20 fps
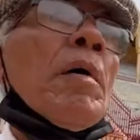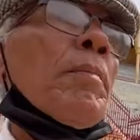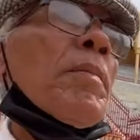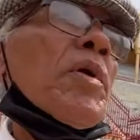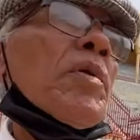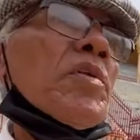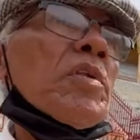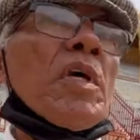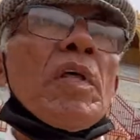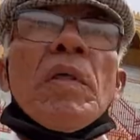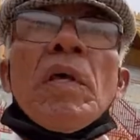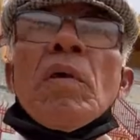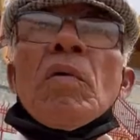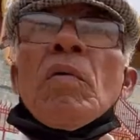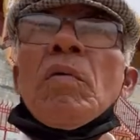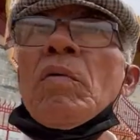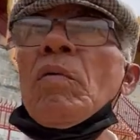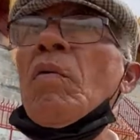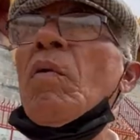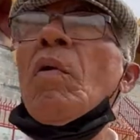pero te
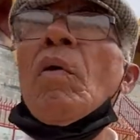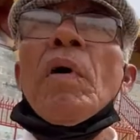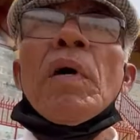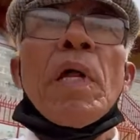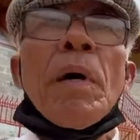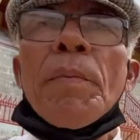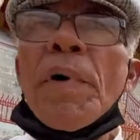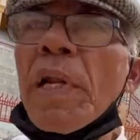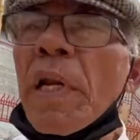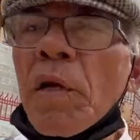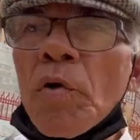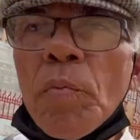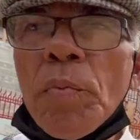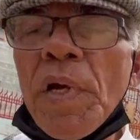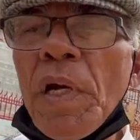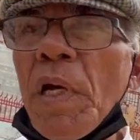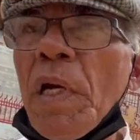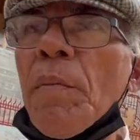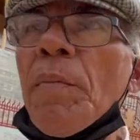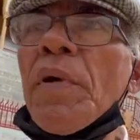digo, no, era para
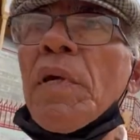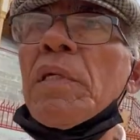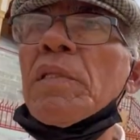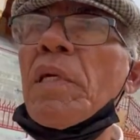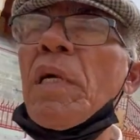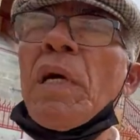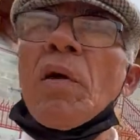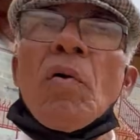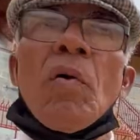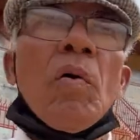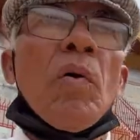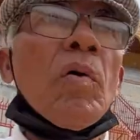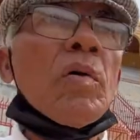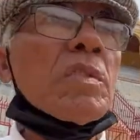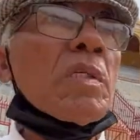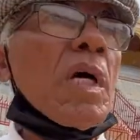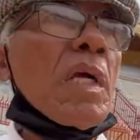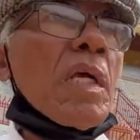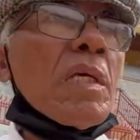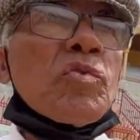recuperarla para otras
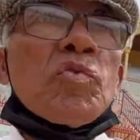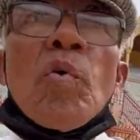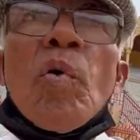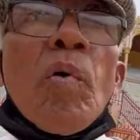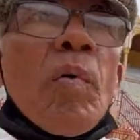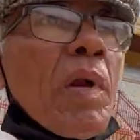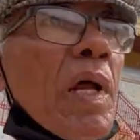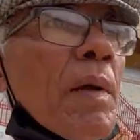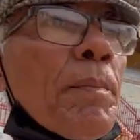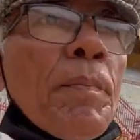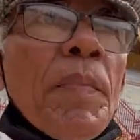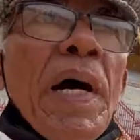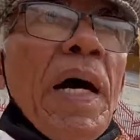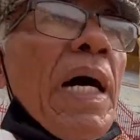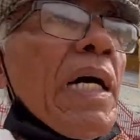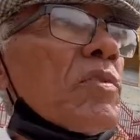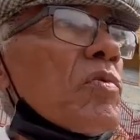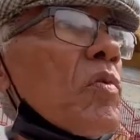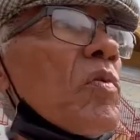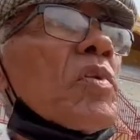cosas, aquí sobra
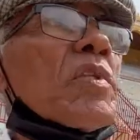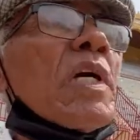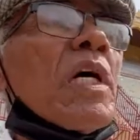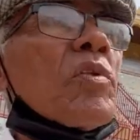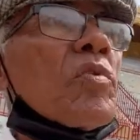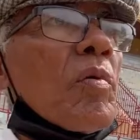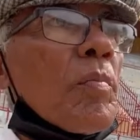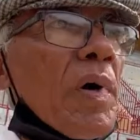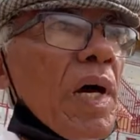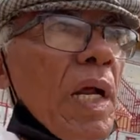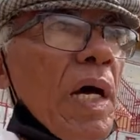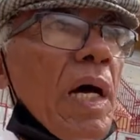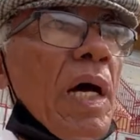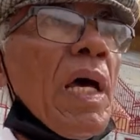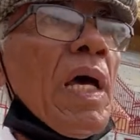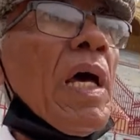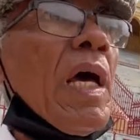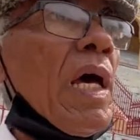espacio, no tanto para